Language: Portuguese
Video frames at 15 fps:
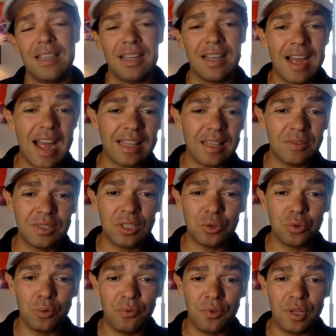ah, deve ser
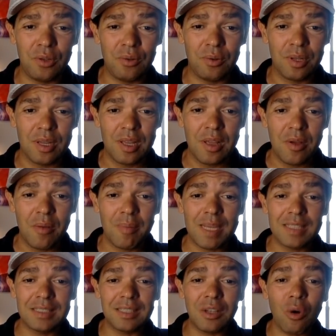sofrido.
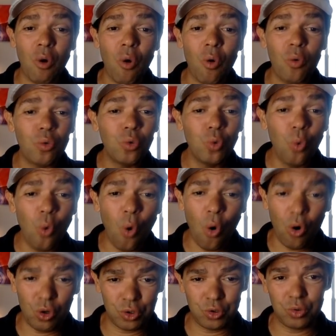Mas
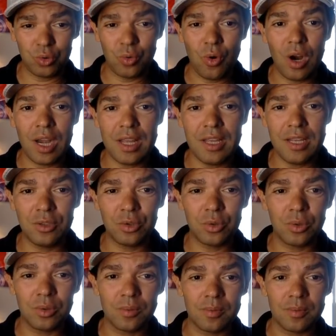no osso, olha isso,